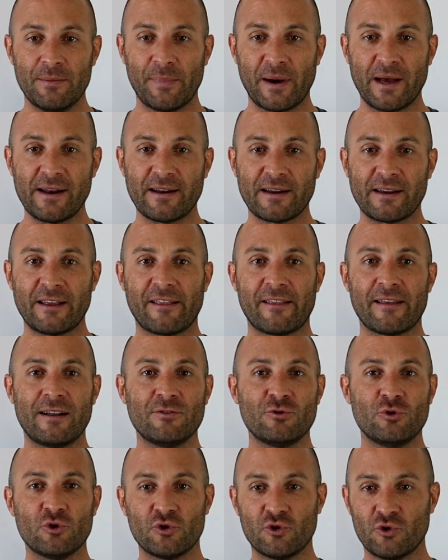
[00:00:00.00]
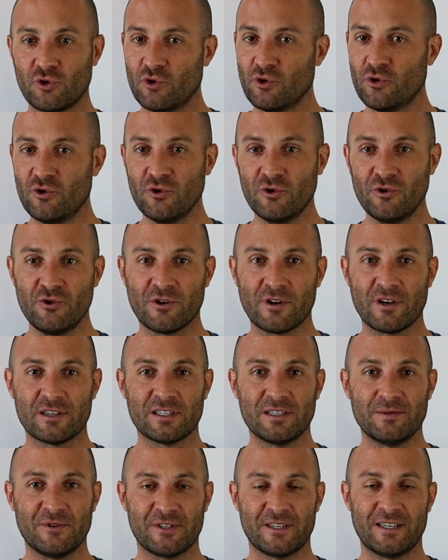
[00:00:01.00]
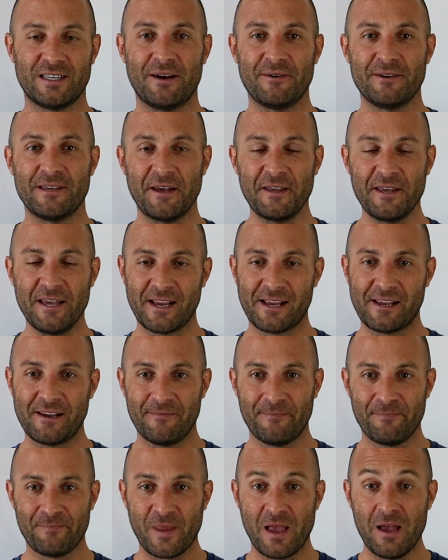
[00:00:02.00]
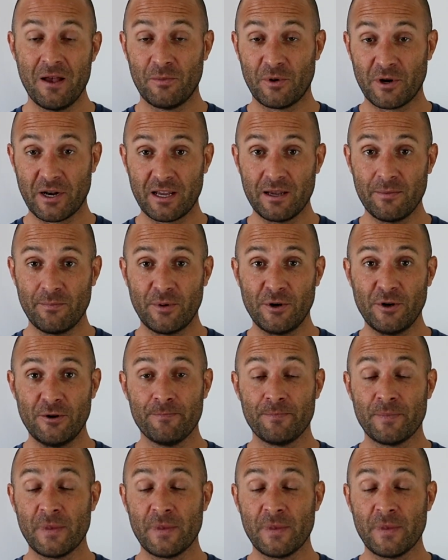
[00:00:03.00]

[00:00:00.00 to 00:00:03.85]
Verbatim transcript: para ir registrando todo lo que hacemos en la vida diaria. Por ejemplo,